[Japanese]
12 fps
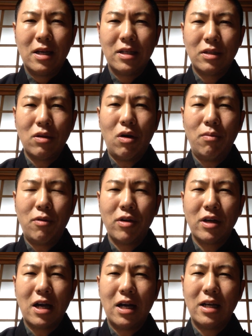その思
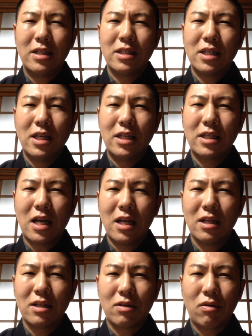いが一
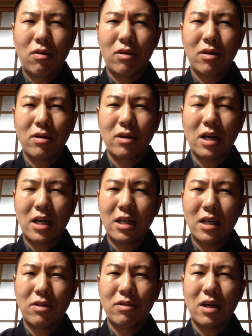旦こう
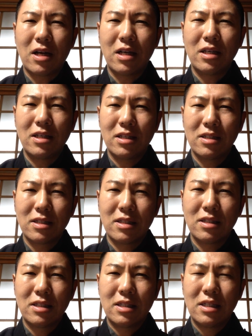体の中に
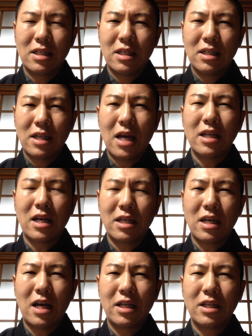体
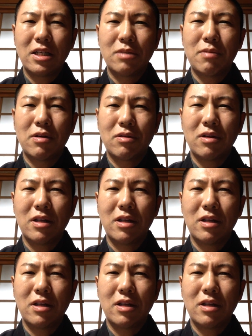内に入ってしまうと